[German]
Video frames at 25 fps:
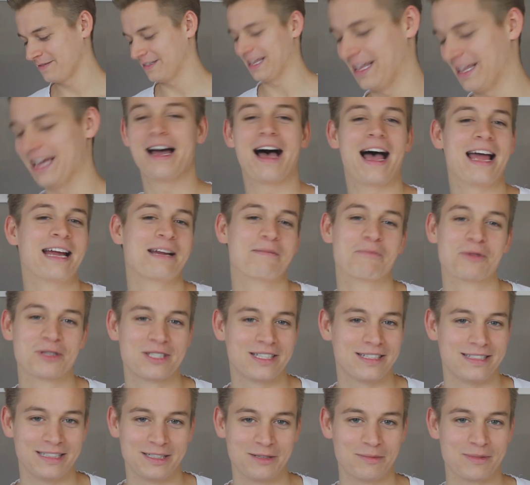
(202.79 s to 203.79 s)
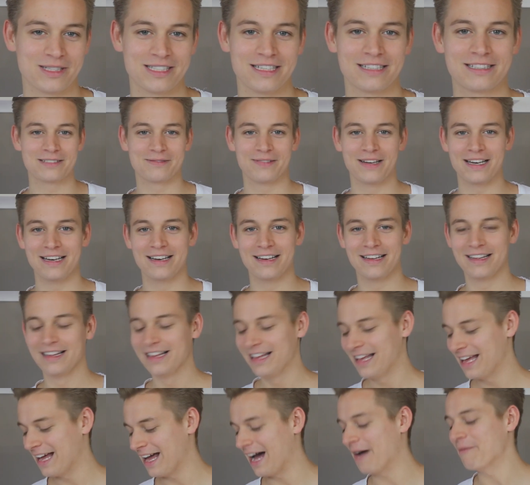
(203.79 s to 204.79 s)
Naja, eigentlich muss ich es nicht übersetzen, weil,
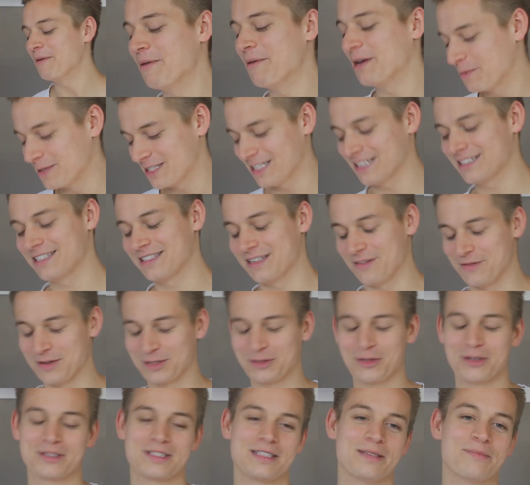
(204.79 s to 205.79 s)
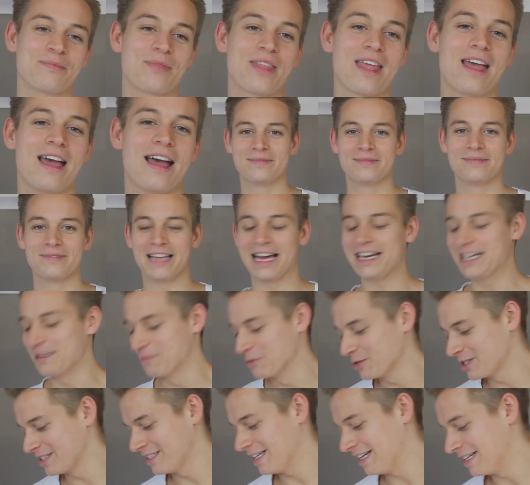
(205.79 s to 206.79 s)
aber ich übersetze es einfach trotzdem. Nein,
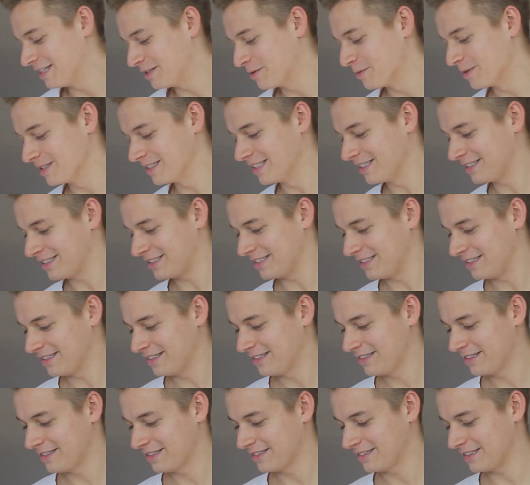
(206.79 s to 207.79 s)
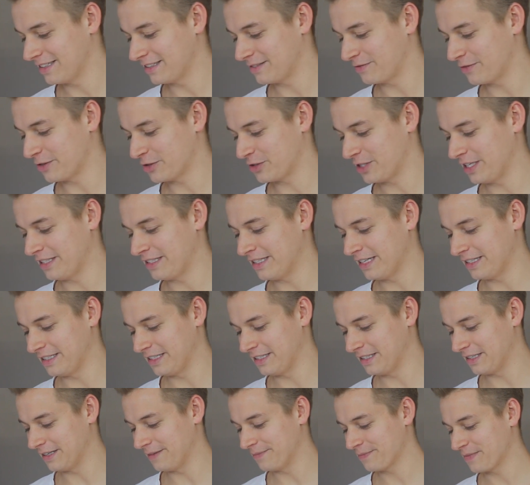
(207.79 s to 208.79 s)
ich muss es ja nicht übersetzen. Das versteht ja
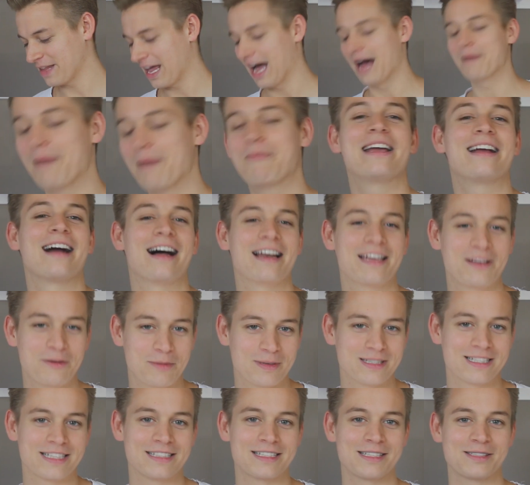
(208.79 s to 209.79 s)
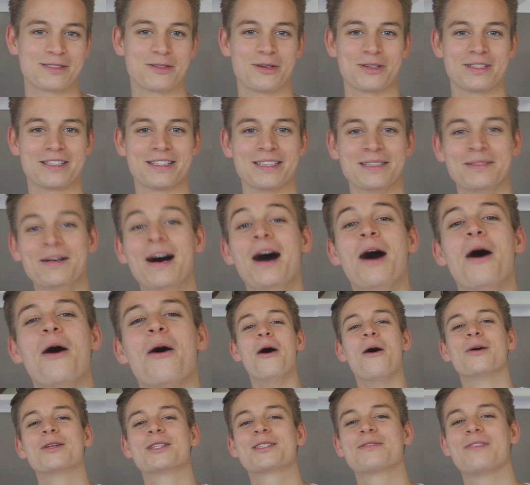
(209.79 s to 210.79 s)
jeder. Aber egal, ich übersetze es trotzdem.
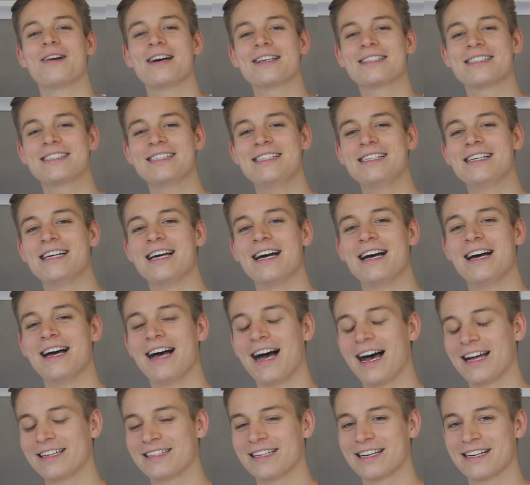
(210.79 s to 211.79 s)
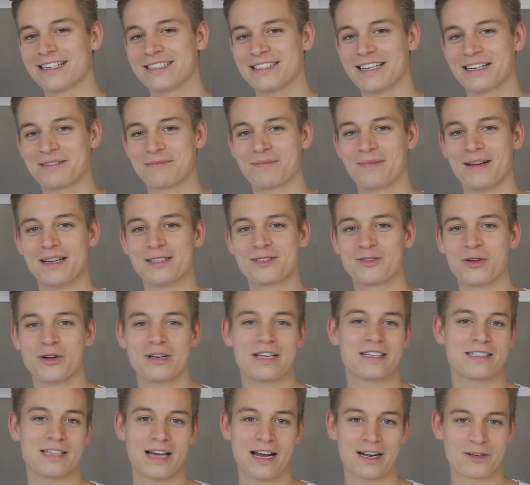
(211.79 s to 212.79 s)
Und zwar, sie äh, hat ja gesagt, man
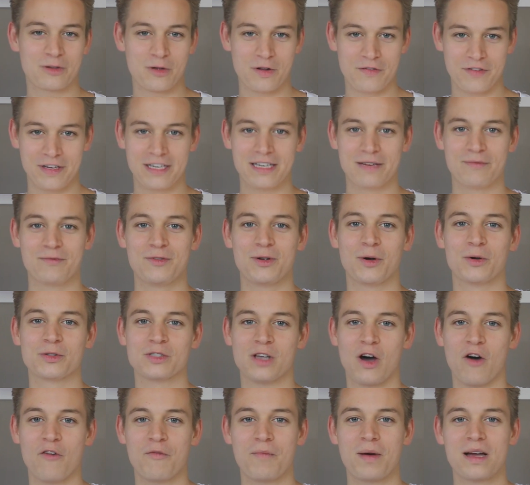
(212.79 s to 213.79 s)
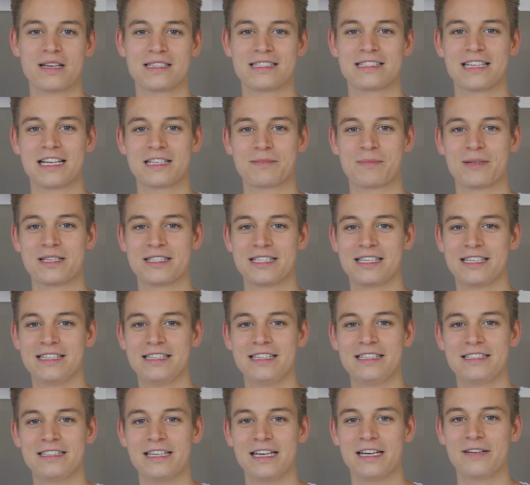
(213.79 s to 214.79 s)
soll jetzt aktuell wegen dem Virus aufpassen, dass man sich
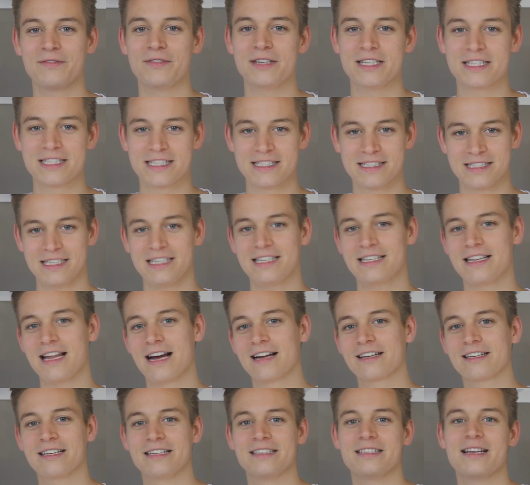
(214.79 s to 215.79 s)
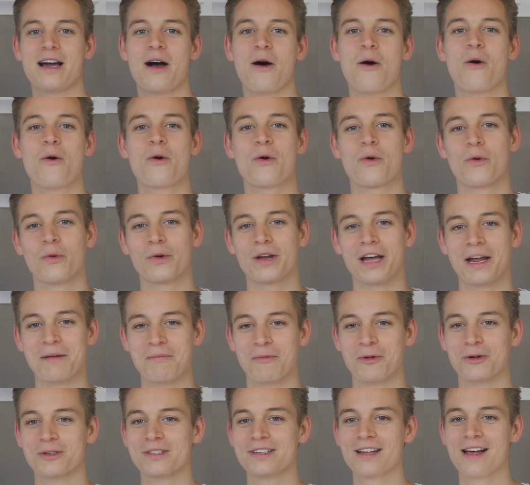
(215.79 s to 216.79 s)
nicht irgendwie ins Gesicht langt, in die Augen oder
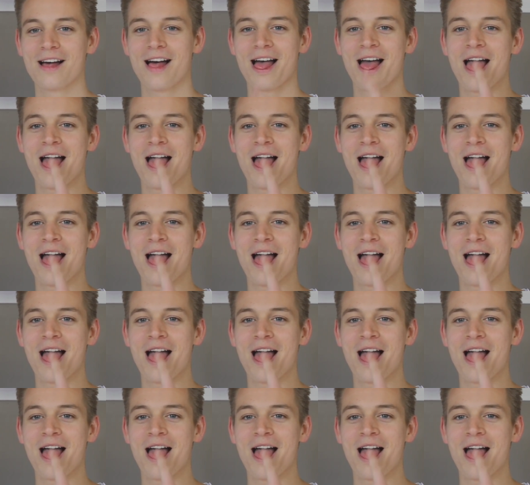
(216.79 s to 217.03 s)
in den Mund.